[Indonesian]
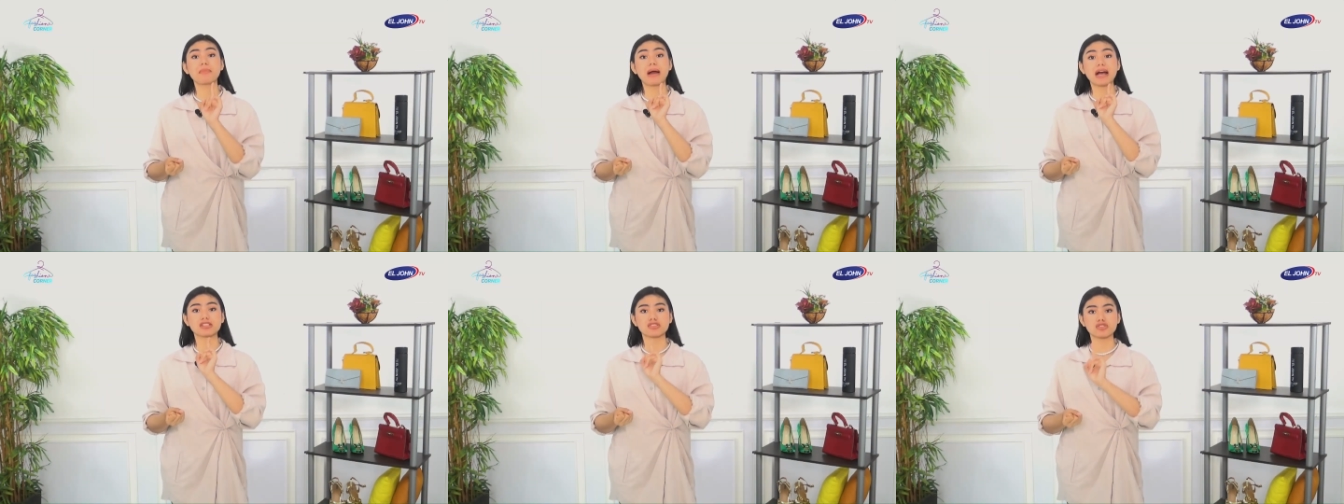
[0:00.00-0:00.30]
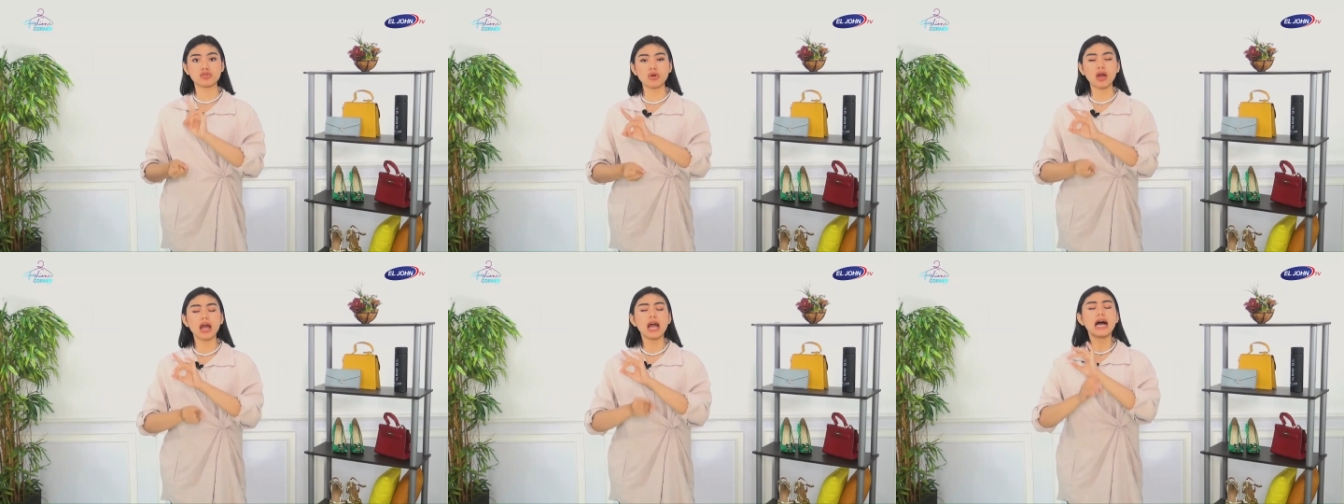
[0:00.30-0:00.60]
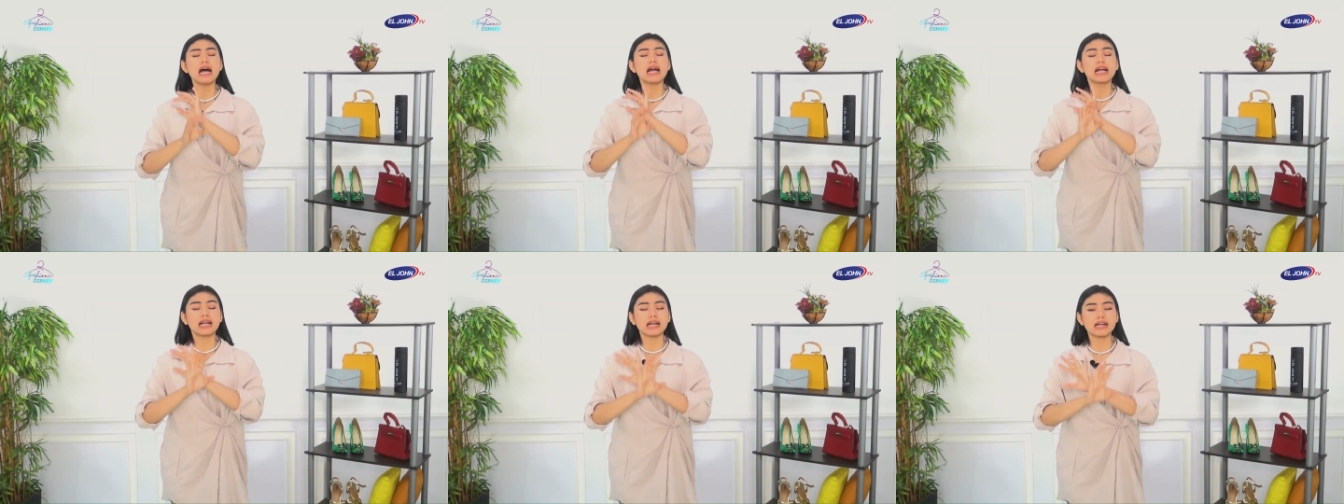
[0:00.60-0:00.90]
masuk
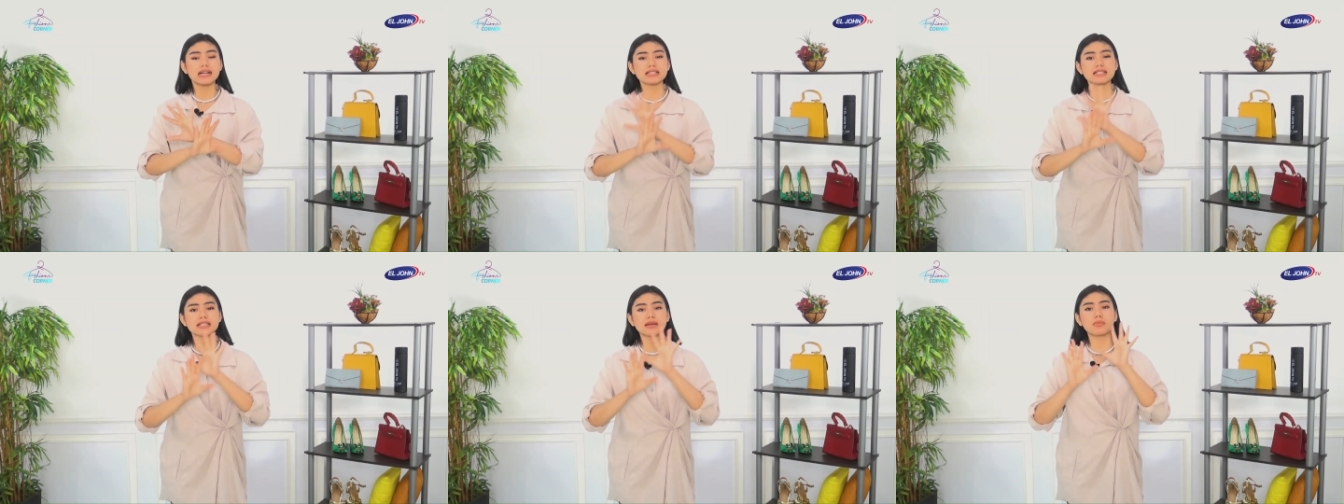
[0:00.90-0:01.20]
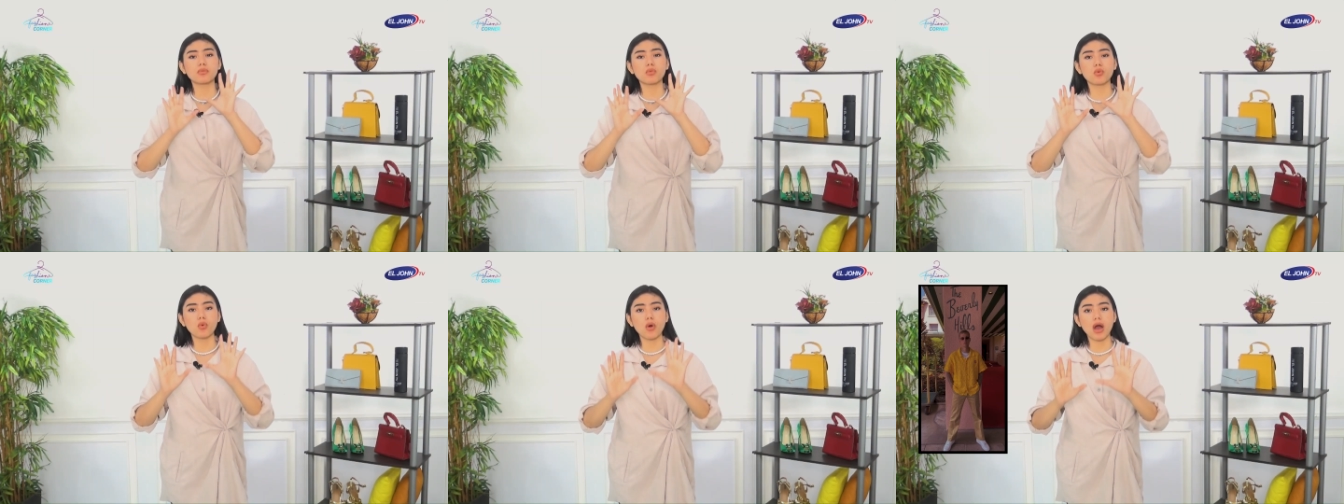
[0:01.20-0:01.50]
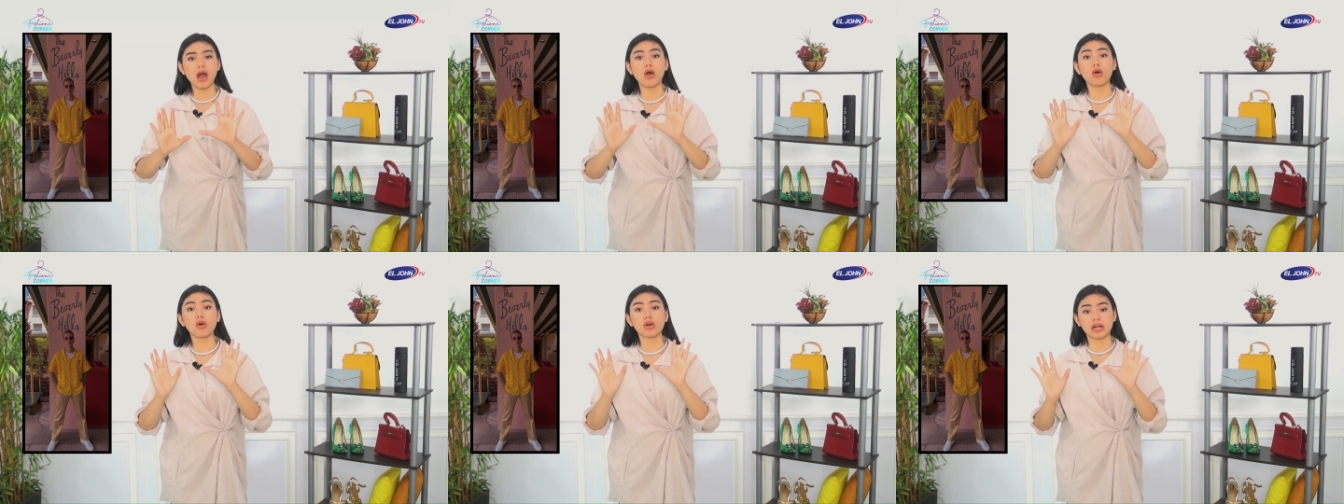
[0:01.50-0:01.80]
ke
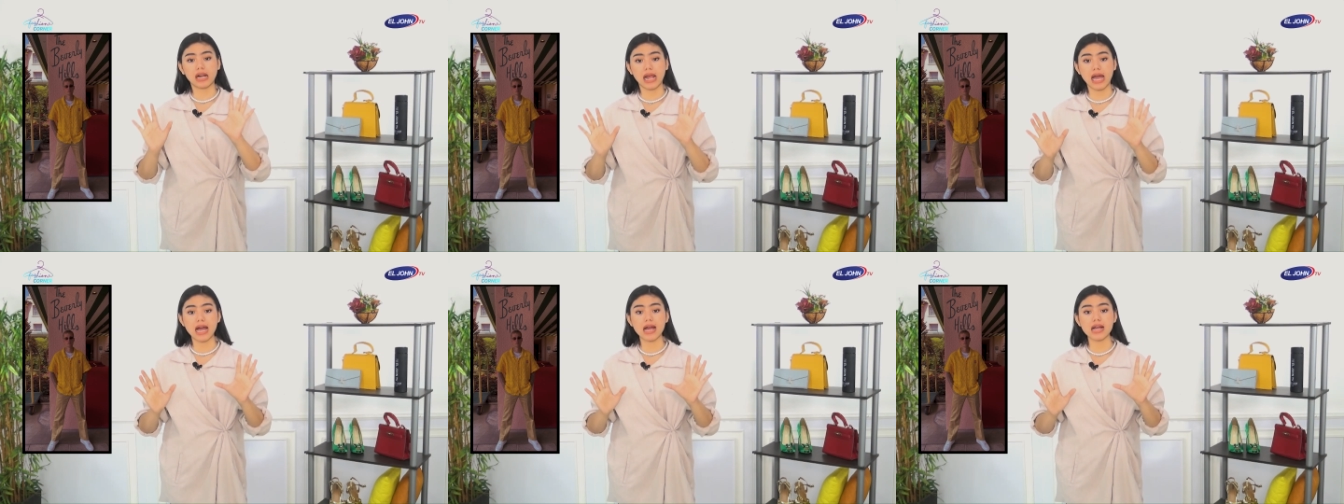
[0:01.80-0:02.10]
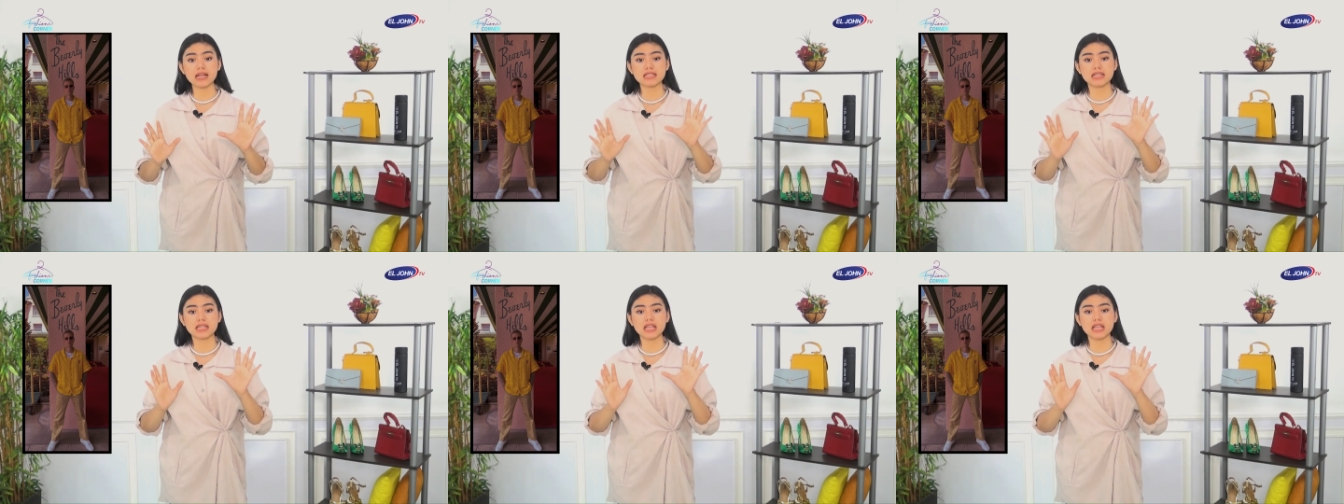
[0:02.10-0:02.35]
semua orang.